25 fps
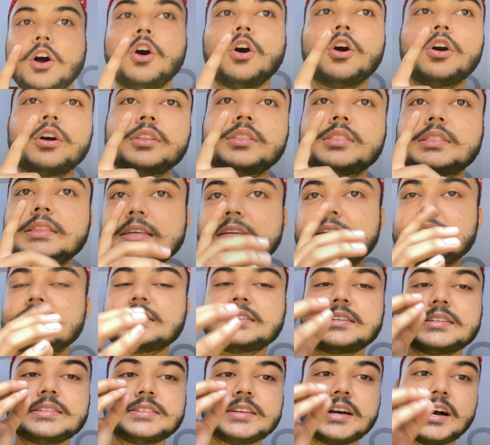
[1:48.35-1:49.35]
और तीन
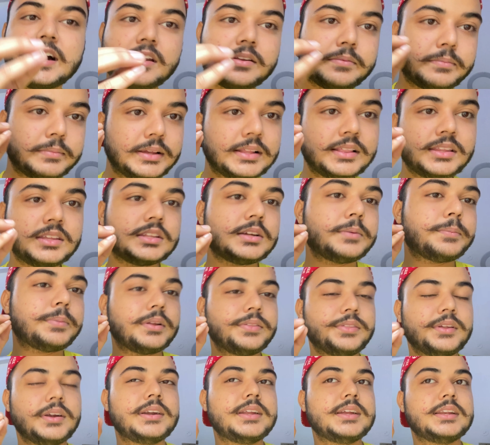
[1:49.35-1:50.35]
से चार मील देना
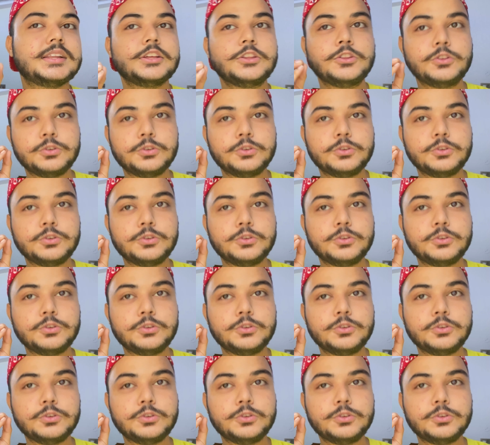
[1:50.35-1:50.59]
पड़ता है डेली